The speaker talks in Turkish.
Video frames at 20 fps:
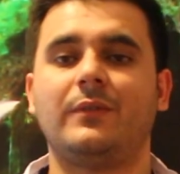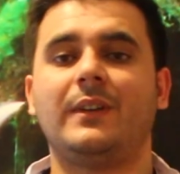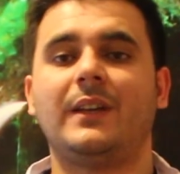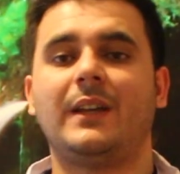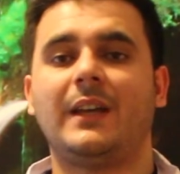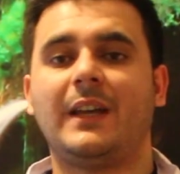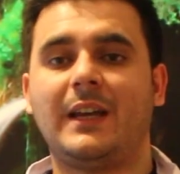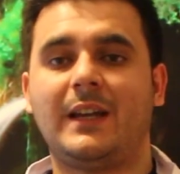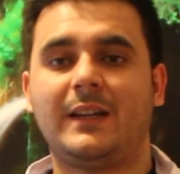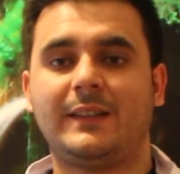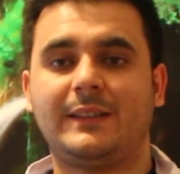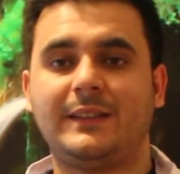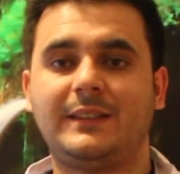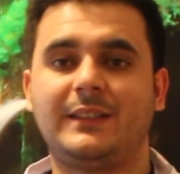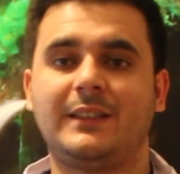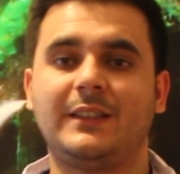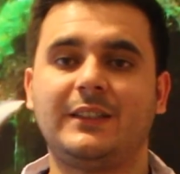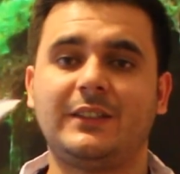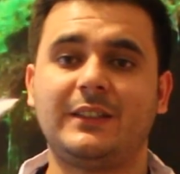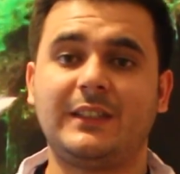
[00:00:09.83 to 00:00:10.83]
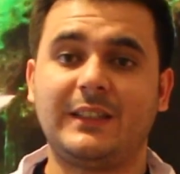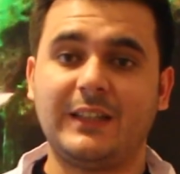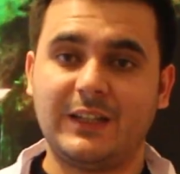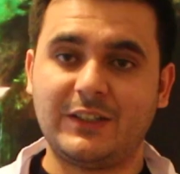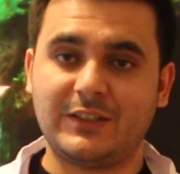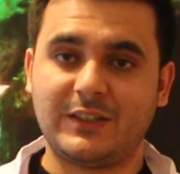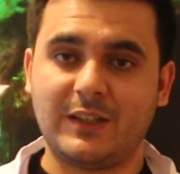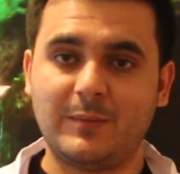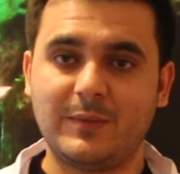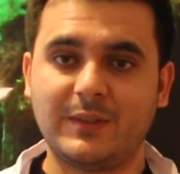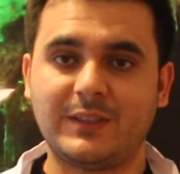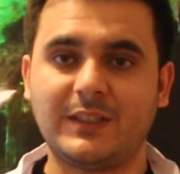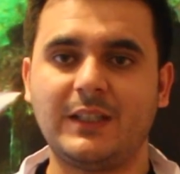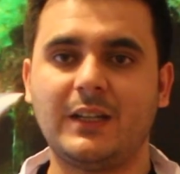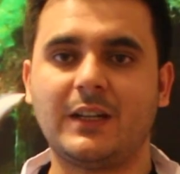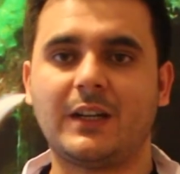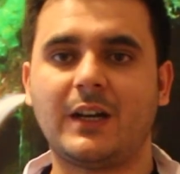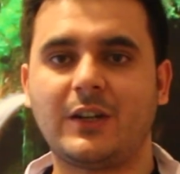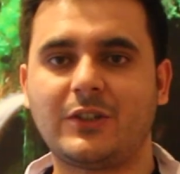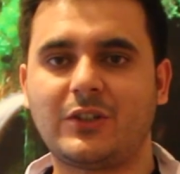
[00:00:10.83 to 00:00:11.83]
ve eğer diz
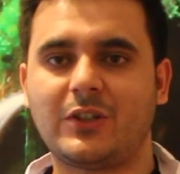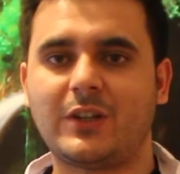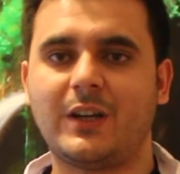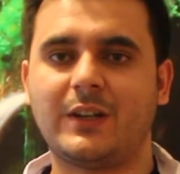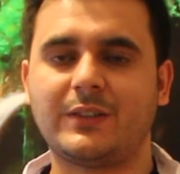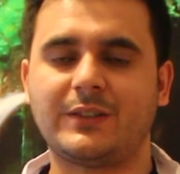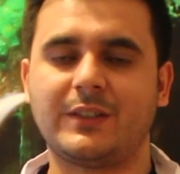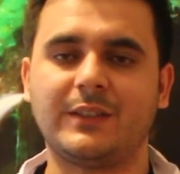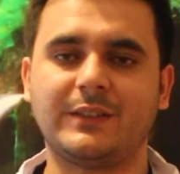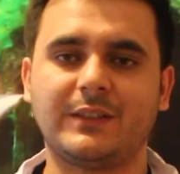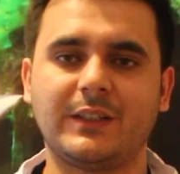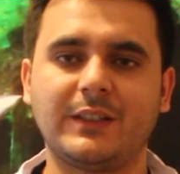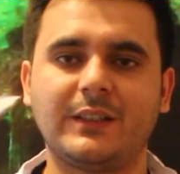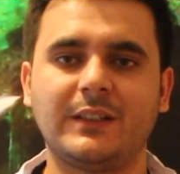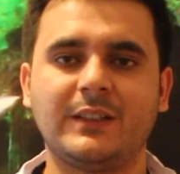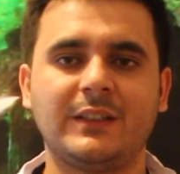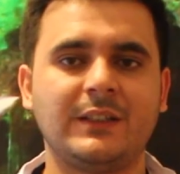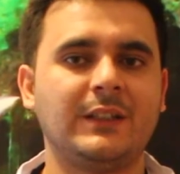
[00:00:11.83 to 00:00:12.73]
kireçlenmesiyle karşı karşıyaysak